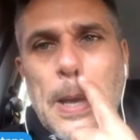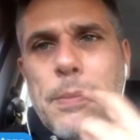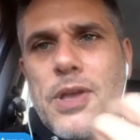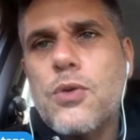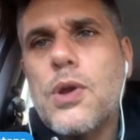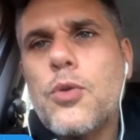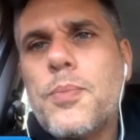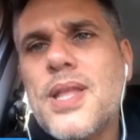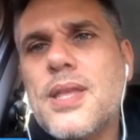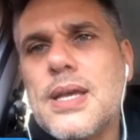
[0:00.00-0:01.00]
Beh, c'è una
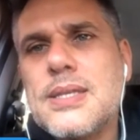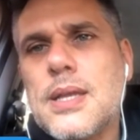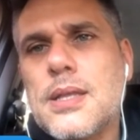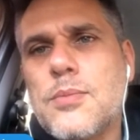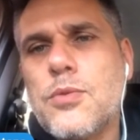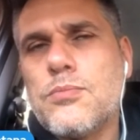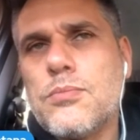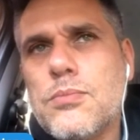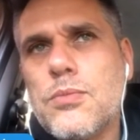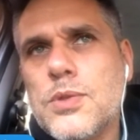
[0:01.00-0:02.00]
commedia che è stata mo-
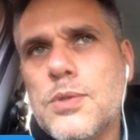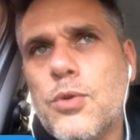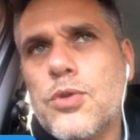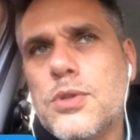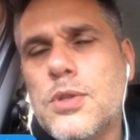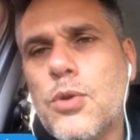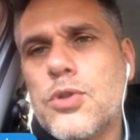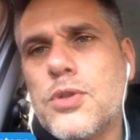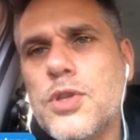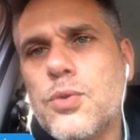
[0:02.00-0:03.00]
mo-
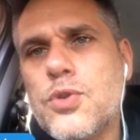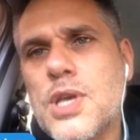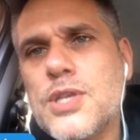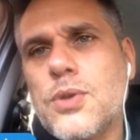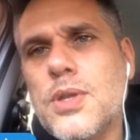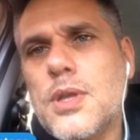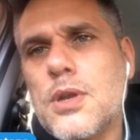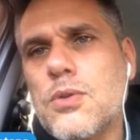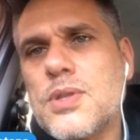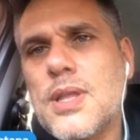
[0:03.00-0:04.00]
molto di successo e
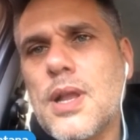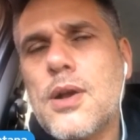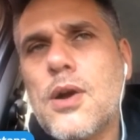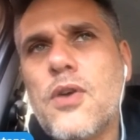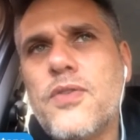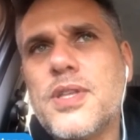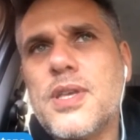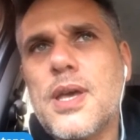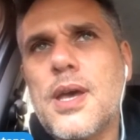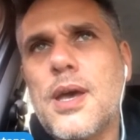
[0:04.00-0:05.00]
interrotta dal Covid,
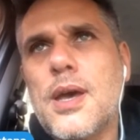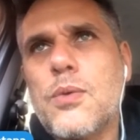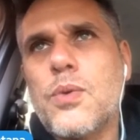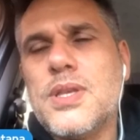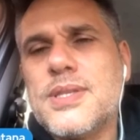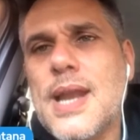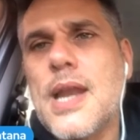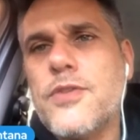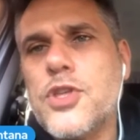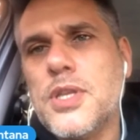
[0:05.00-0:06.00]
che è Quegli
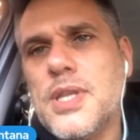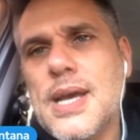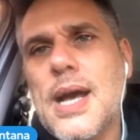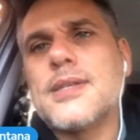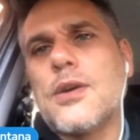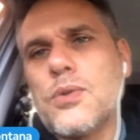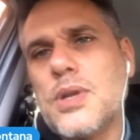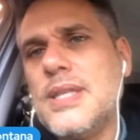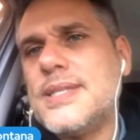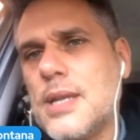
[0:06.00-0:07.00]
strani vicini di casa, con
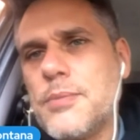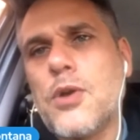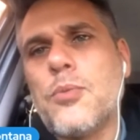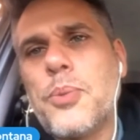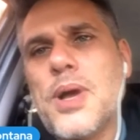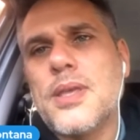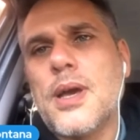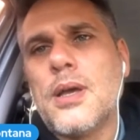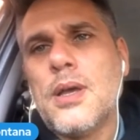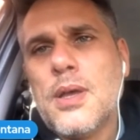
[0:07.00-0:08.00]
Clizia, la mia
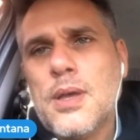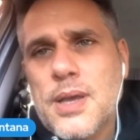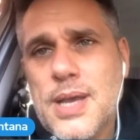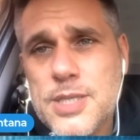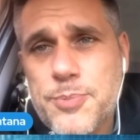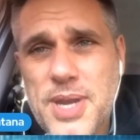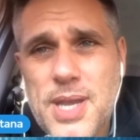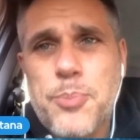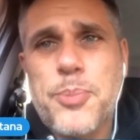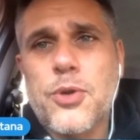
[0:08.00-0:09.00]
compagna, Caspar
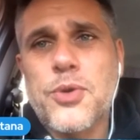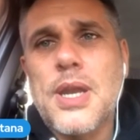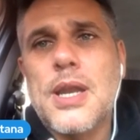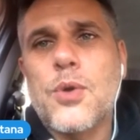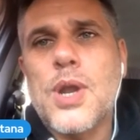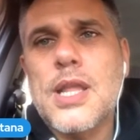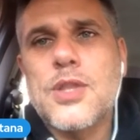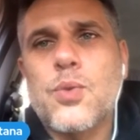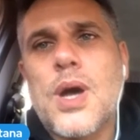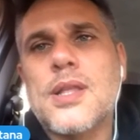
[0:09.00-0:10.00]
Capparoni e Laura
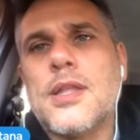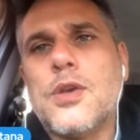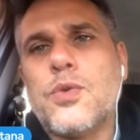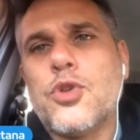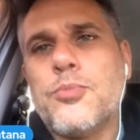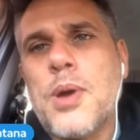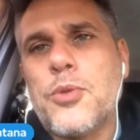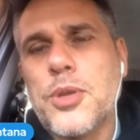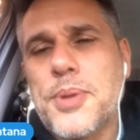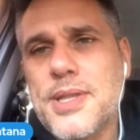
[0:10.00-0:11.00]
Lattuada, di cui
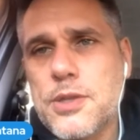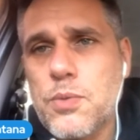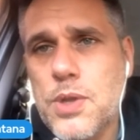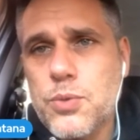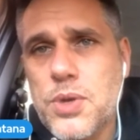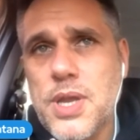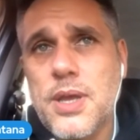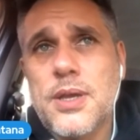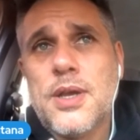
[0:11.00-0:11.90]
dobbiamo riprendere una tournée.